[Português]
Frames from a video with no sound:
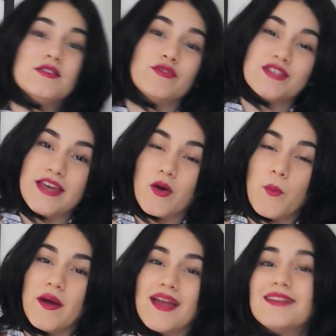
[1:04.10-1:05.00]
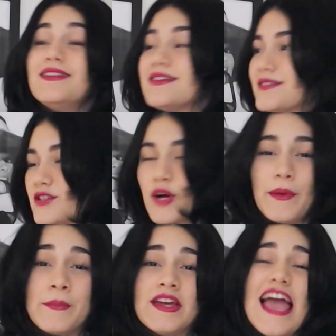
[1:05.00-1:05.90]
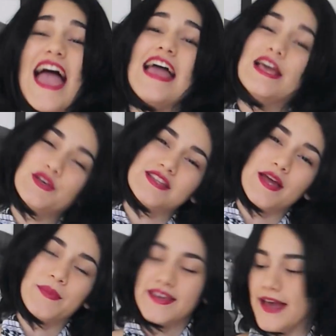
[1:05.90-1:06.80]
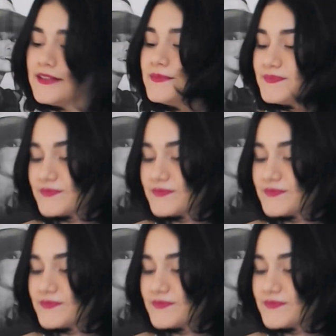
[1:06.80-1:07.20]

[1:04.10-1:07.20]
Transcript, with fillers: eu for sair acompanhada, nem que seja com a minha mãe, eu saio maquiada.